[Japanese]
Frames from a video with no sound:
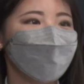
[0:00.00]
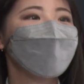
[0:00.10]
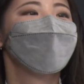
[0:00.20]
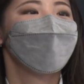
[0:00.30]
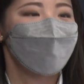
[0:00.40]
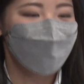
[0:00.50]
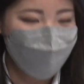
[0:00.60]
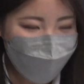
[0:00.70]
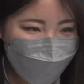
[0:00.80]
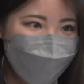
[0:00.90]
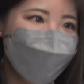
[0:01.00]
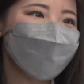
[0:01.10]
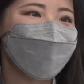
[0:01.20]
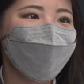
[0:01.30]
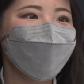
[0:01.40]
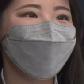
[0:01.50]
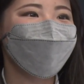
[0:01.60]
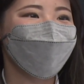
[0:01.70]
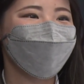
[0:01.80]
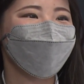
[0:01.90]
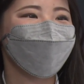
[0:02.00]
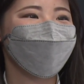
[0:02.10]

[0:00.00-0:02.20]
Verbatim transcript: ますもちろんございますオッ